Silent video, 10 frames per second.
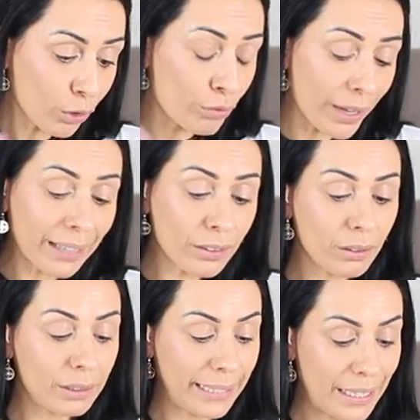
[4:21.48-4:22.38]
Und wir hatten
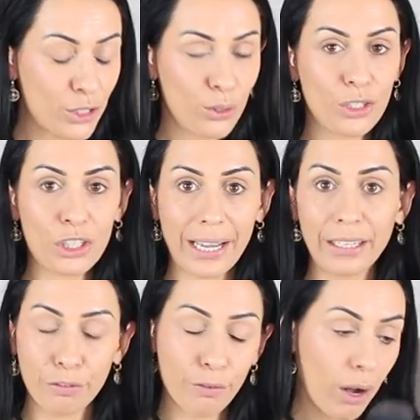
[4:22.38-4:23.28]
noch eine ganz schöne
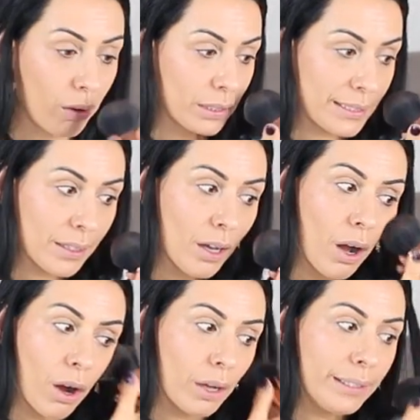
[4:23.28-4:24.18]
Strecke vor uns.
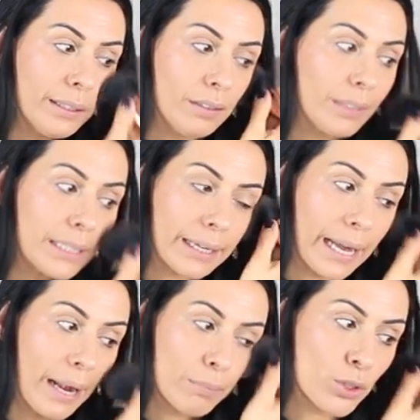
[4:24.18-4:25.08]
Und irgendwie nach
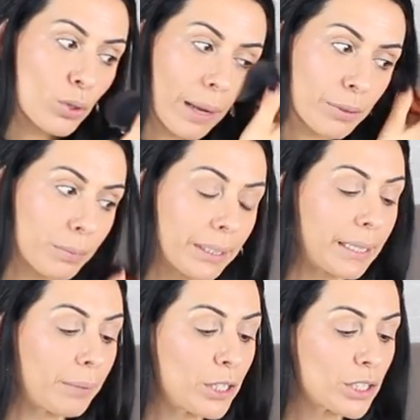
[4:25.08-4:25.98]
einer halben Stunde habe ich mir
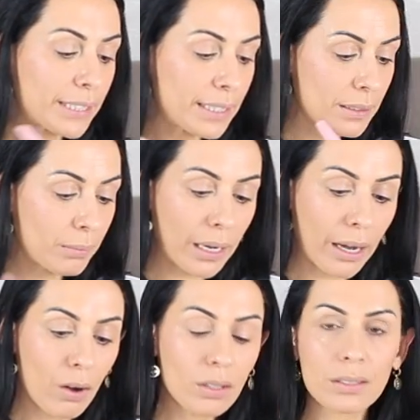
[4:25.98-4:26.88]
gedacht, Mensch, jetzt gehst du mal
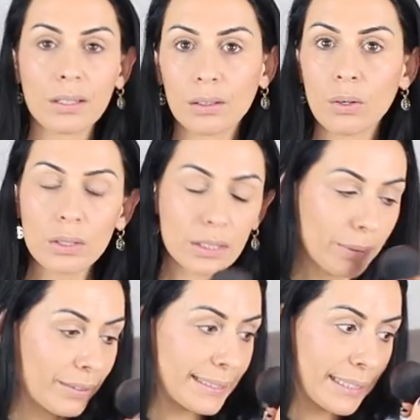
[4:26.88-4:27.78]
raus ne, und guckst du
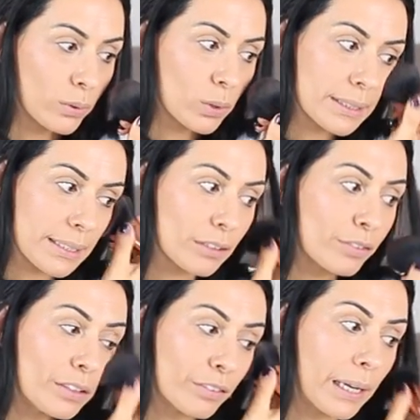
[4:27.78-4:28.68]
mal, was da los ist.
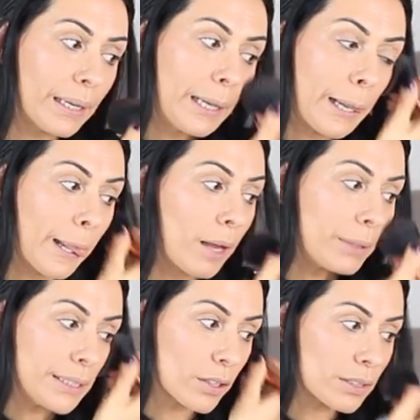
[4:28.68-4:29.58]
Auf jeden Fall
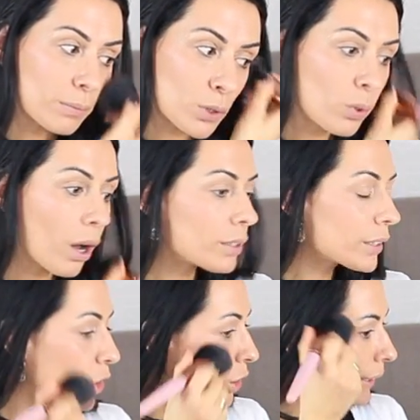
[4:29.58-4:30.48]
bin ich aus dem Zug
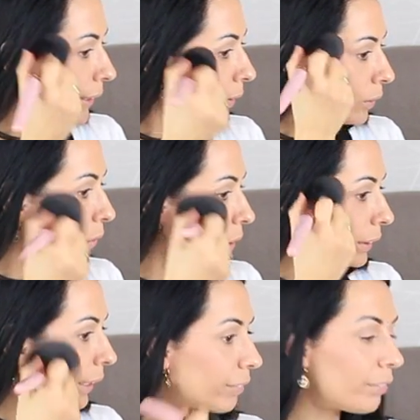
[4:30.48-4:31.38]
ausgestiegen
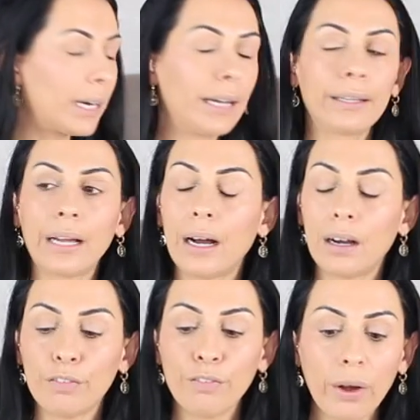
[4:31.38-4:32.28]
und dann waren
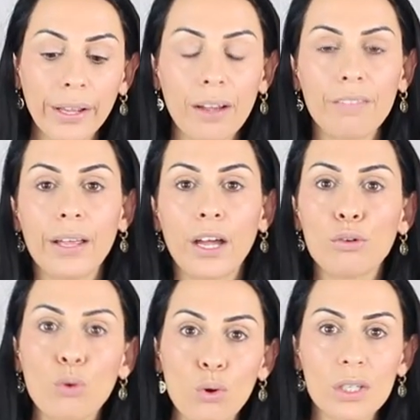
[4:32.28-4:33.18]
da Feuerwehr,
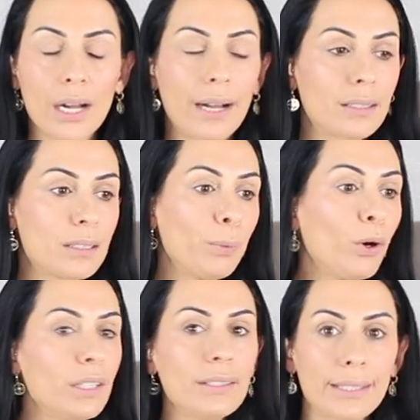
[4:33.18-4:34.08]
Notarzt,
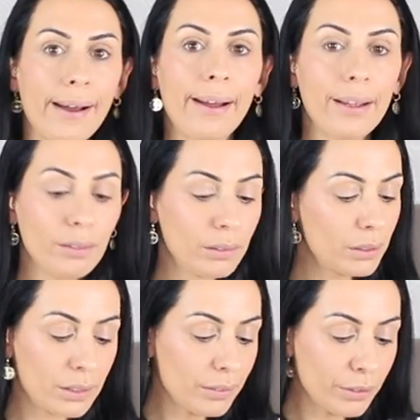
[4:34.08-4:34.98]
Polizei
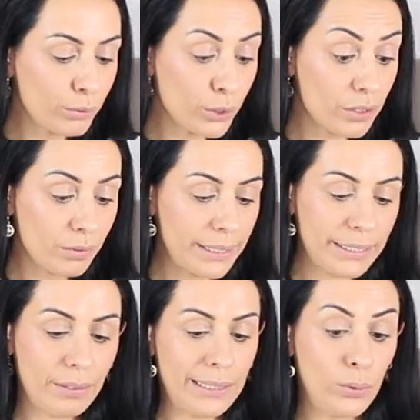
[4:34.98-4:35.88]
und irgendwie wussten wir
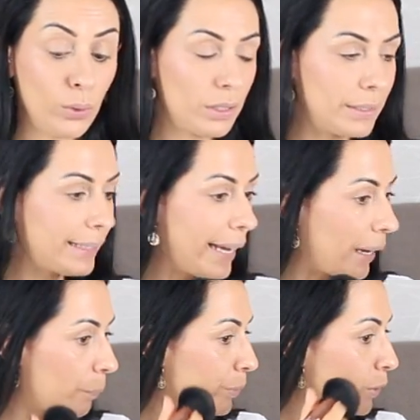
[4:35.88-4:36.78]
nicht, was los ist.
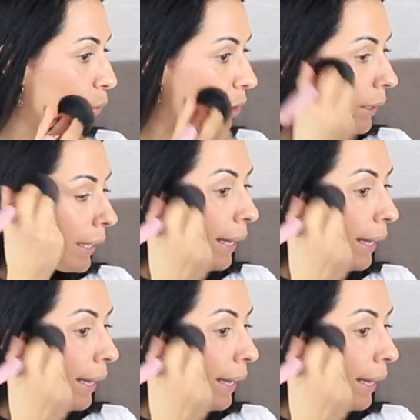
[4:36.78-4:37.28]
Naja, gut.